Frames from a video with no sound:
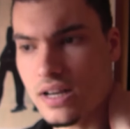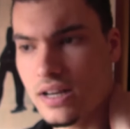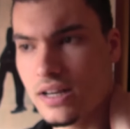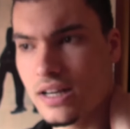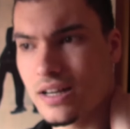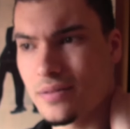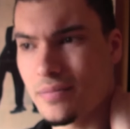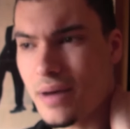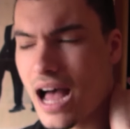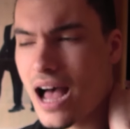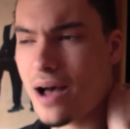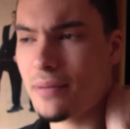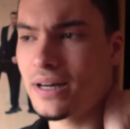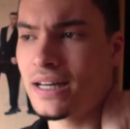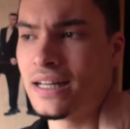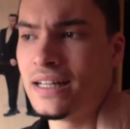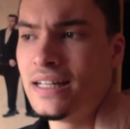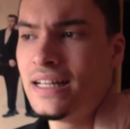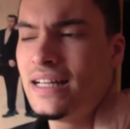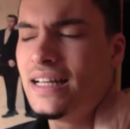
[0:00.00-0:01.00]
Ähm,
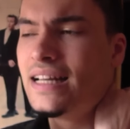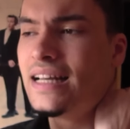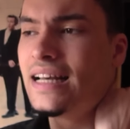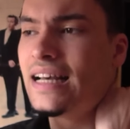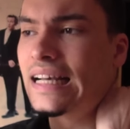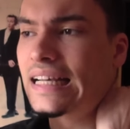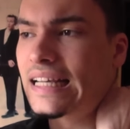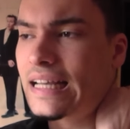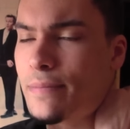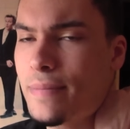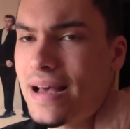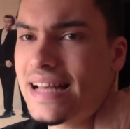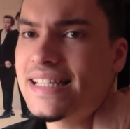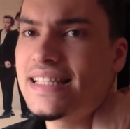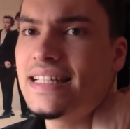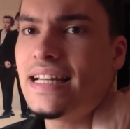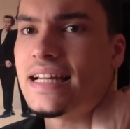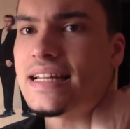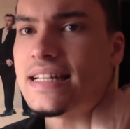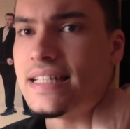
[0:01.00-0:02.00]
aber
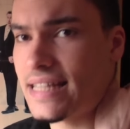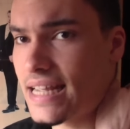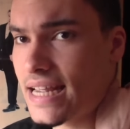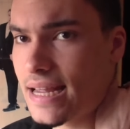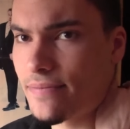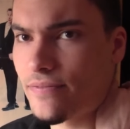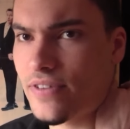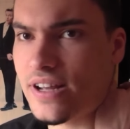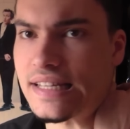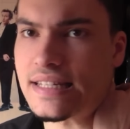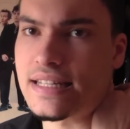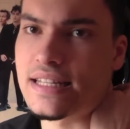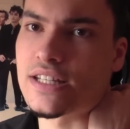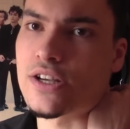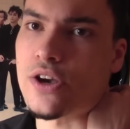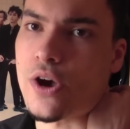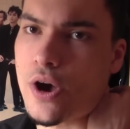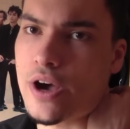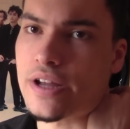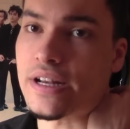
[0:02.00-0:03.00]
gemessen an dem, was ich
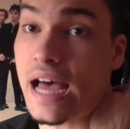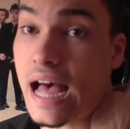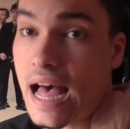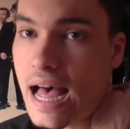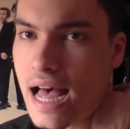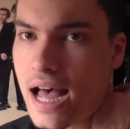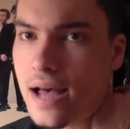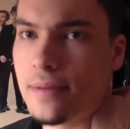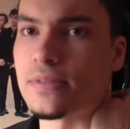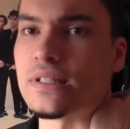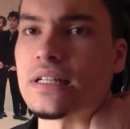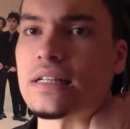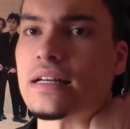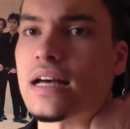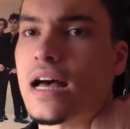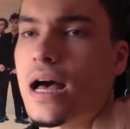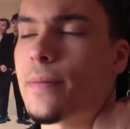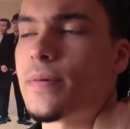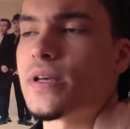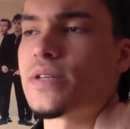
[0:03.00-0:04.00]
gehört habe,
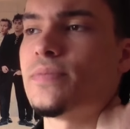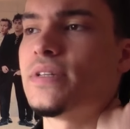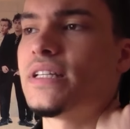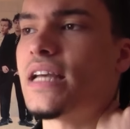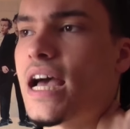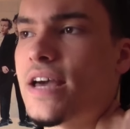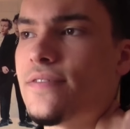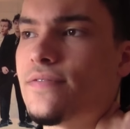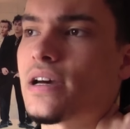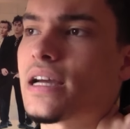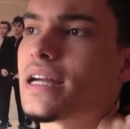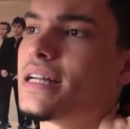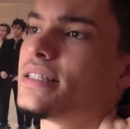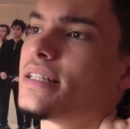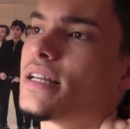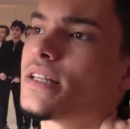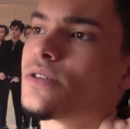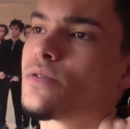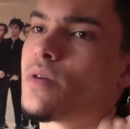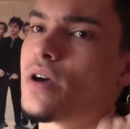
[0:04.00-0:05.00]
habe ich mich einfach
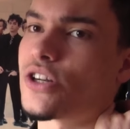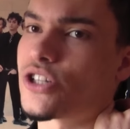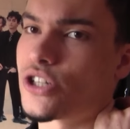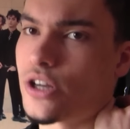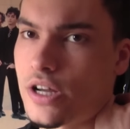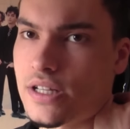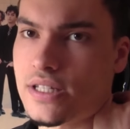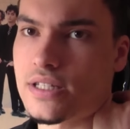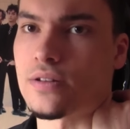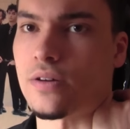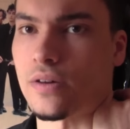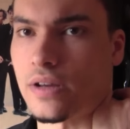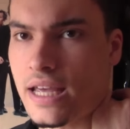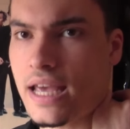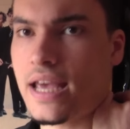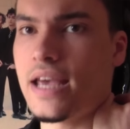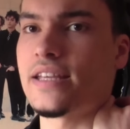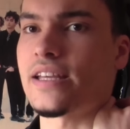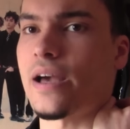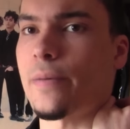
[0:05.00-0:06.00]
jetzt dazu entschlossen,
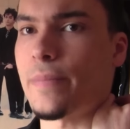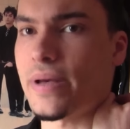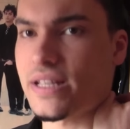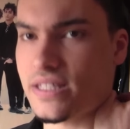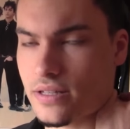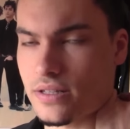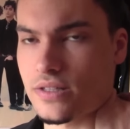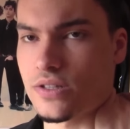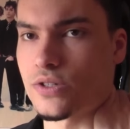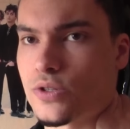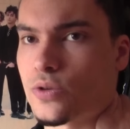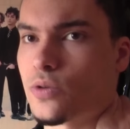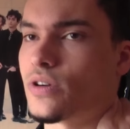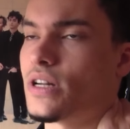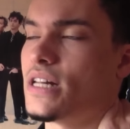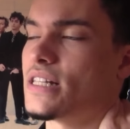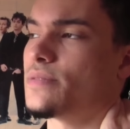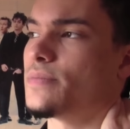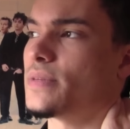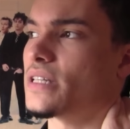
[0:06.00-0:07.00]
okay, ich habe Besseres
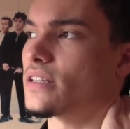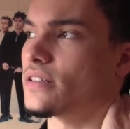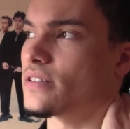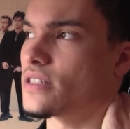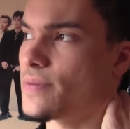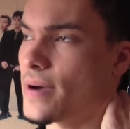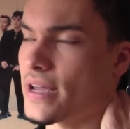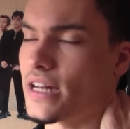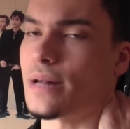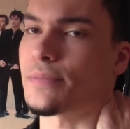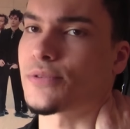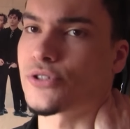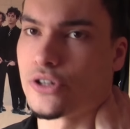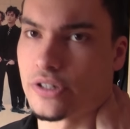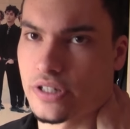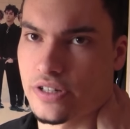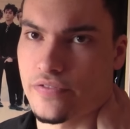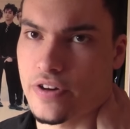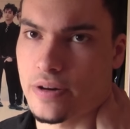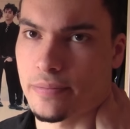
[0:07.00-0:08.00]
tun, als mich in zweieinhalb
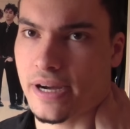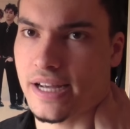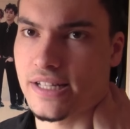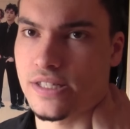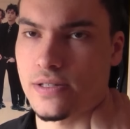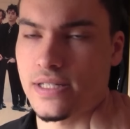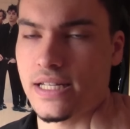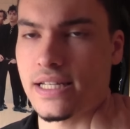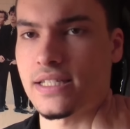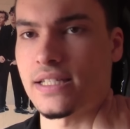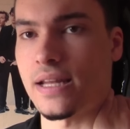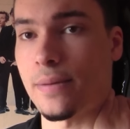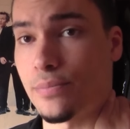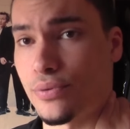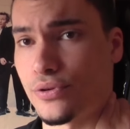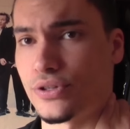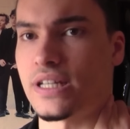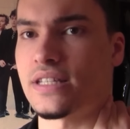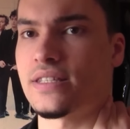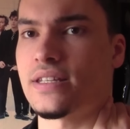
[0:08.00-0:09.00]
Stunden Film reinzusetzen, der
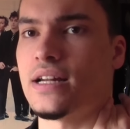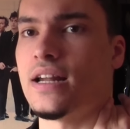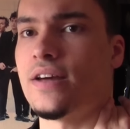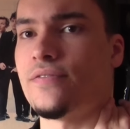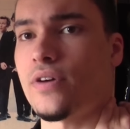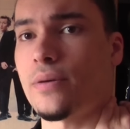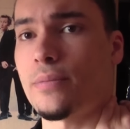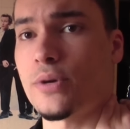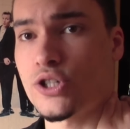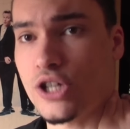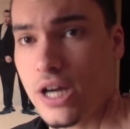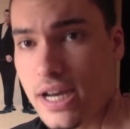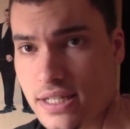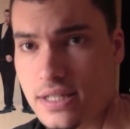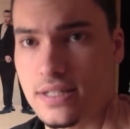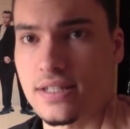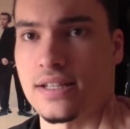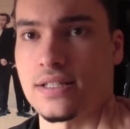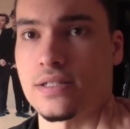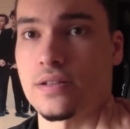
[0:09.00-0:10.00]
potenziell einfach mal
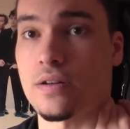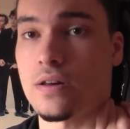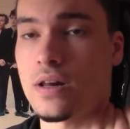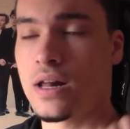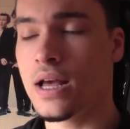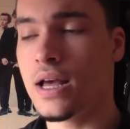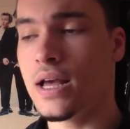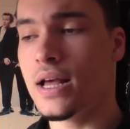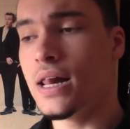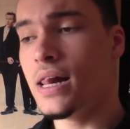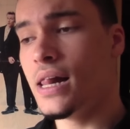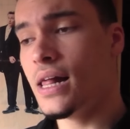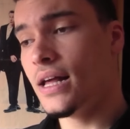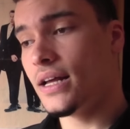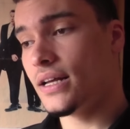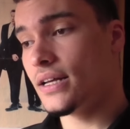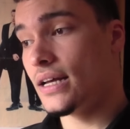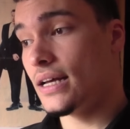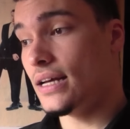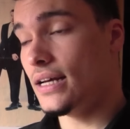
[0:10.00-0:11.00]
scheiße sein soll.
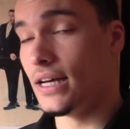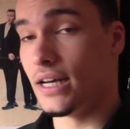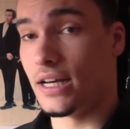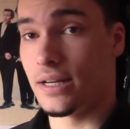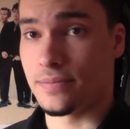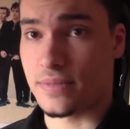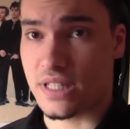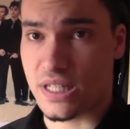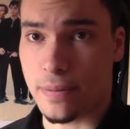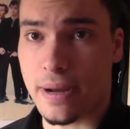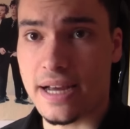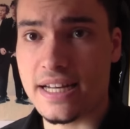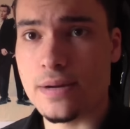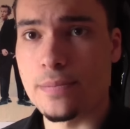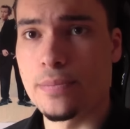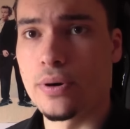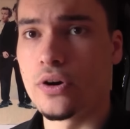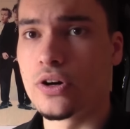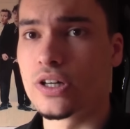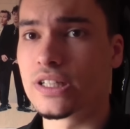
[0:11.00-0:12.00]
Ähm,
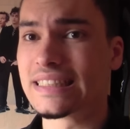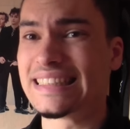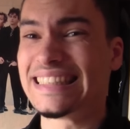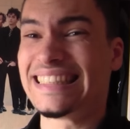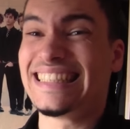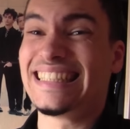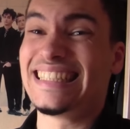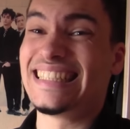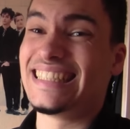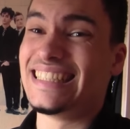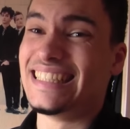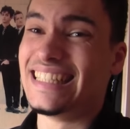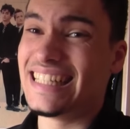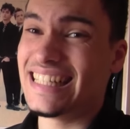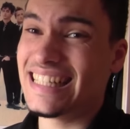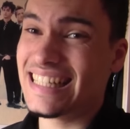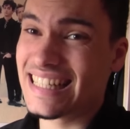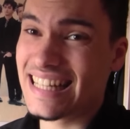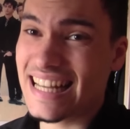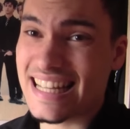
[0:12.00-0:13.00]
zweiter Punkt,
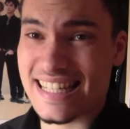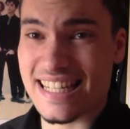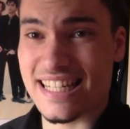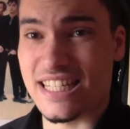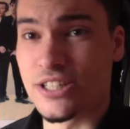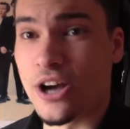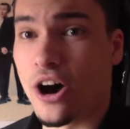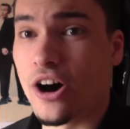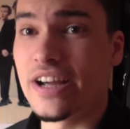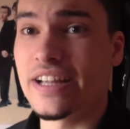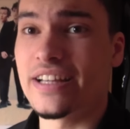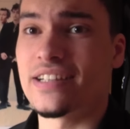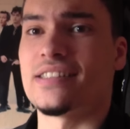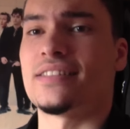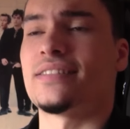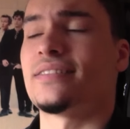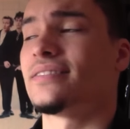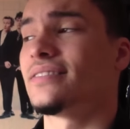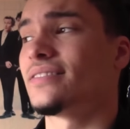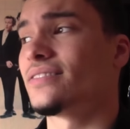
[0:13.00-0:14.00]
es ist
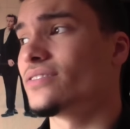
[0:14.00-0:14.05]
teuer.